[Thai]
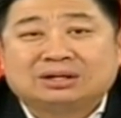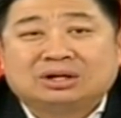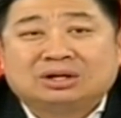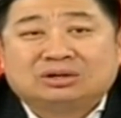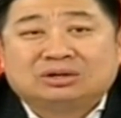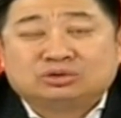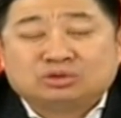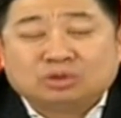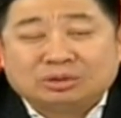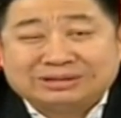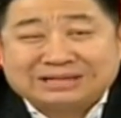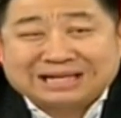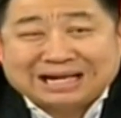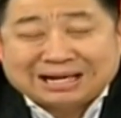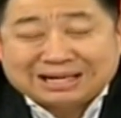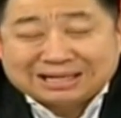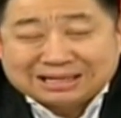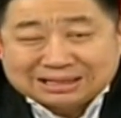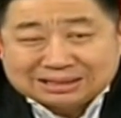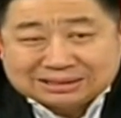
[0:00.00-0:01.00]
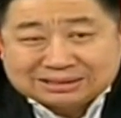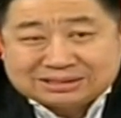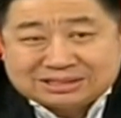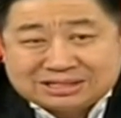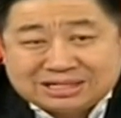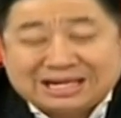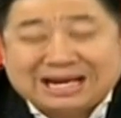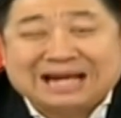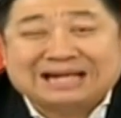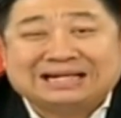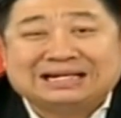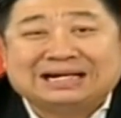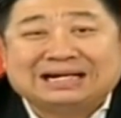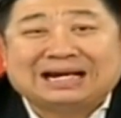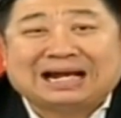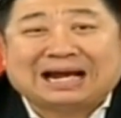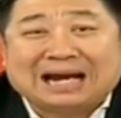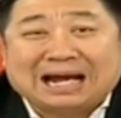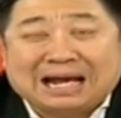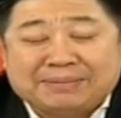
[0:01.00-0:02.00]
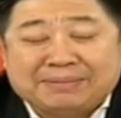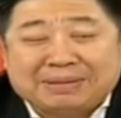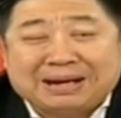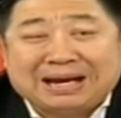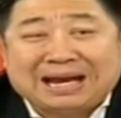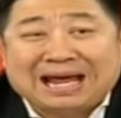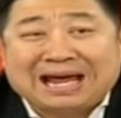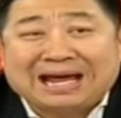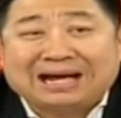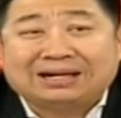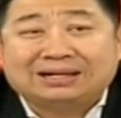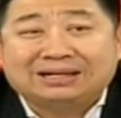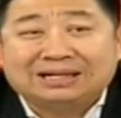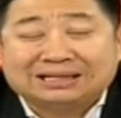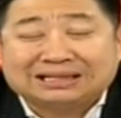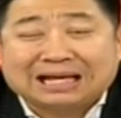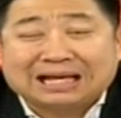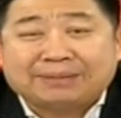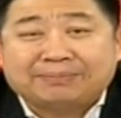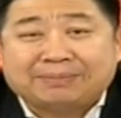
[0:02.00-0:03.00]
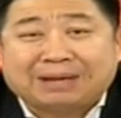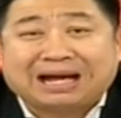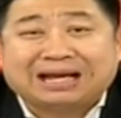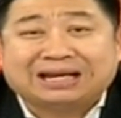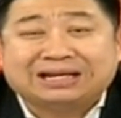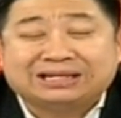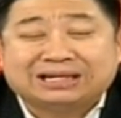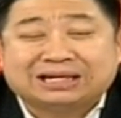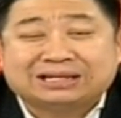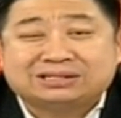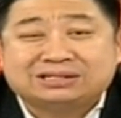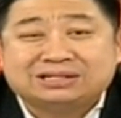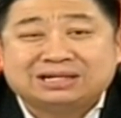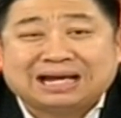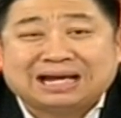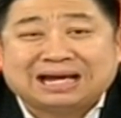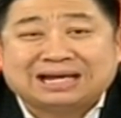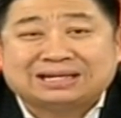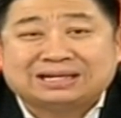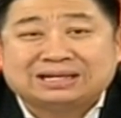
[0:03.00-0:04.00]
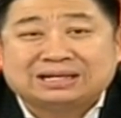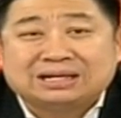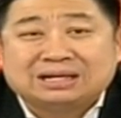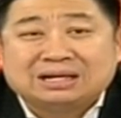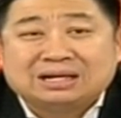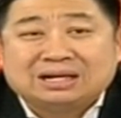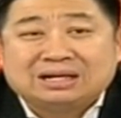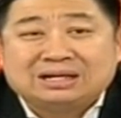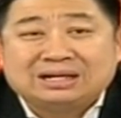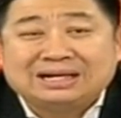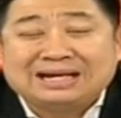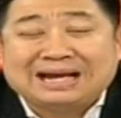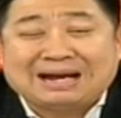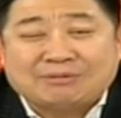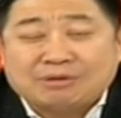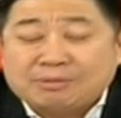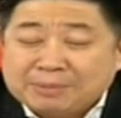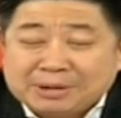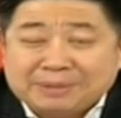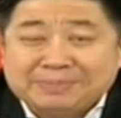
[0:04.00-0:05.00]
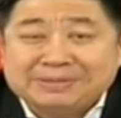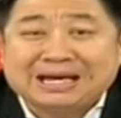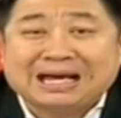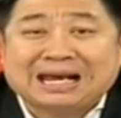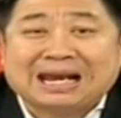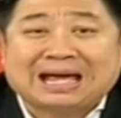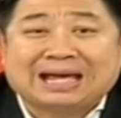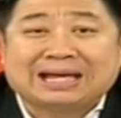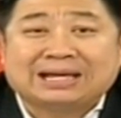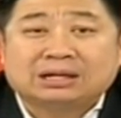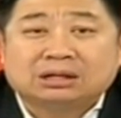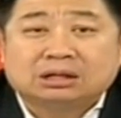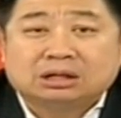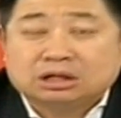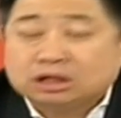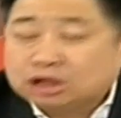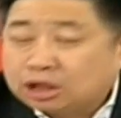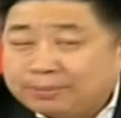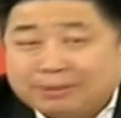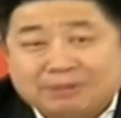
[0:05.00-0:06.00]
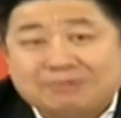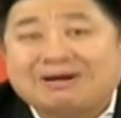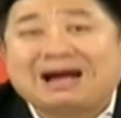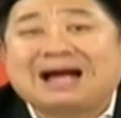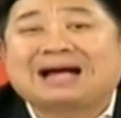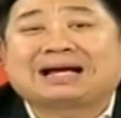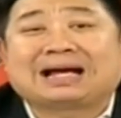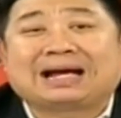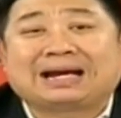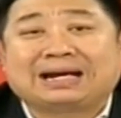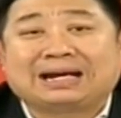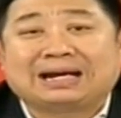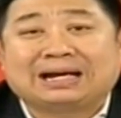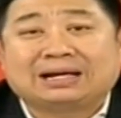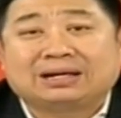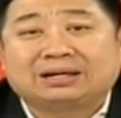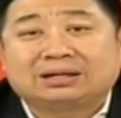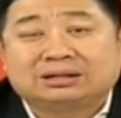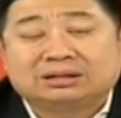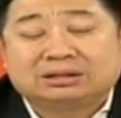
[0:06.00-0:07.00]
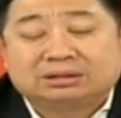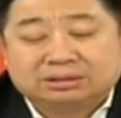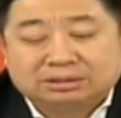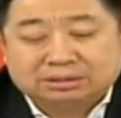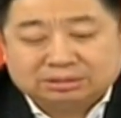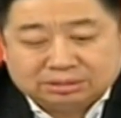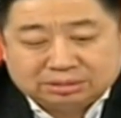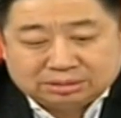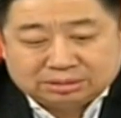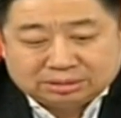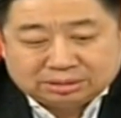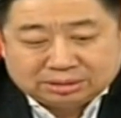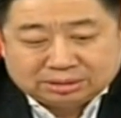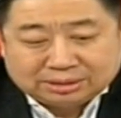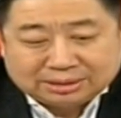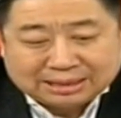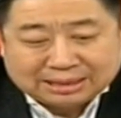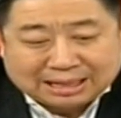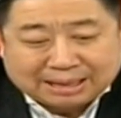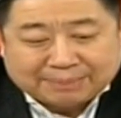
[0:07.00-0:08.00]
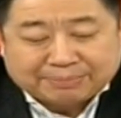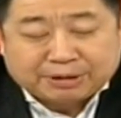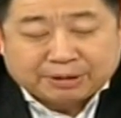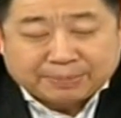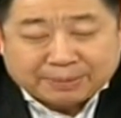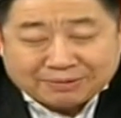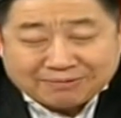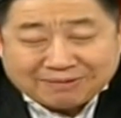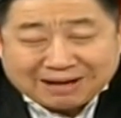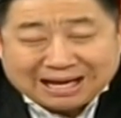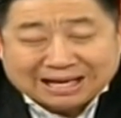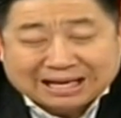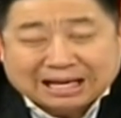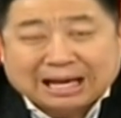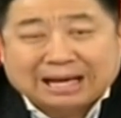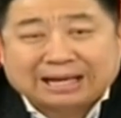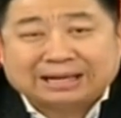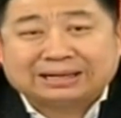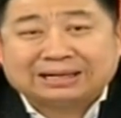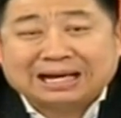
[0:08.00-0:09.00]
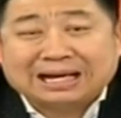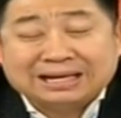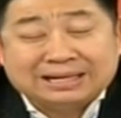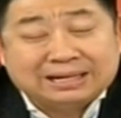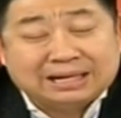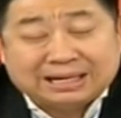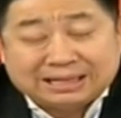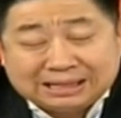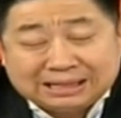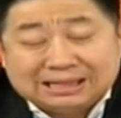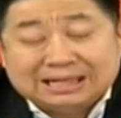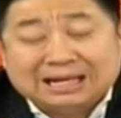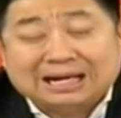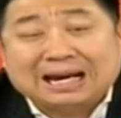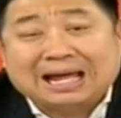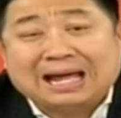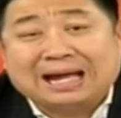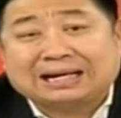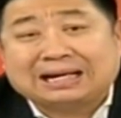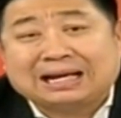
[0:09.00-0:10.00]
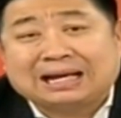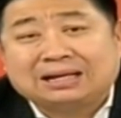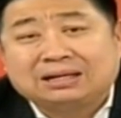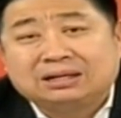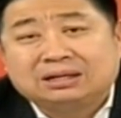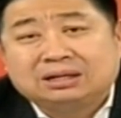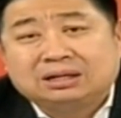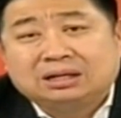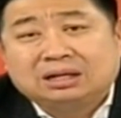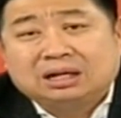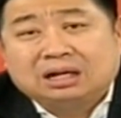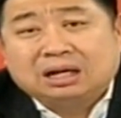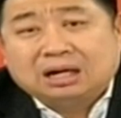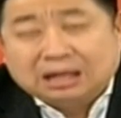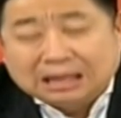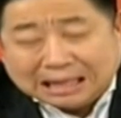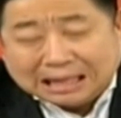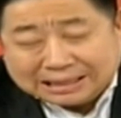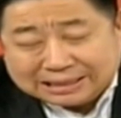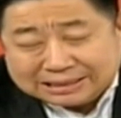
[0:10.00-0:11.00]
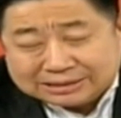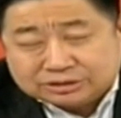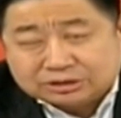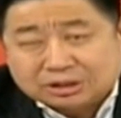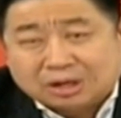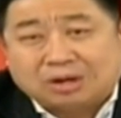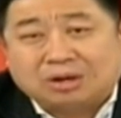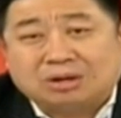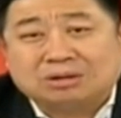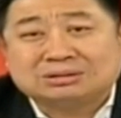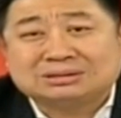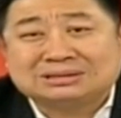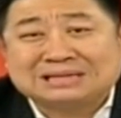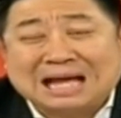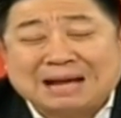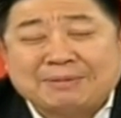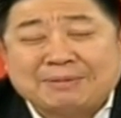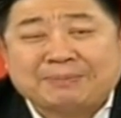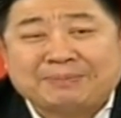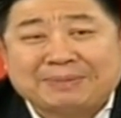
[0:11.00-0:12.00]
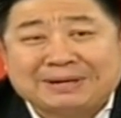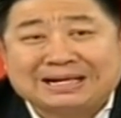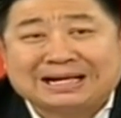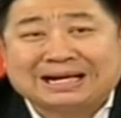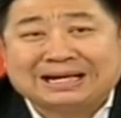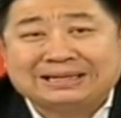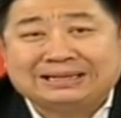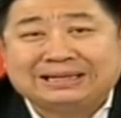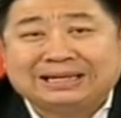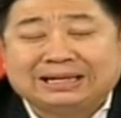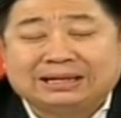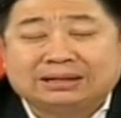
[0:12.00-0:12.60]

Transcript: ส่วนจะเชื่อได้ถึงขนาดให้ใบแดงเลือกตั้งใหม่หรือจะเชื่อได้ถึงขนาดว่าไม่มีอะไร ก็ไปว่ากันฮะนะครับก็ไปว่ากัน อันนี้อันนี้เรื่องแรกนะ เรื่องที่สองถ้ามันเป็นอย่างนั้นจริง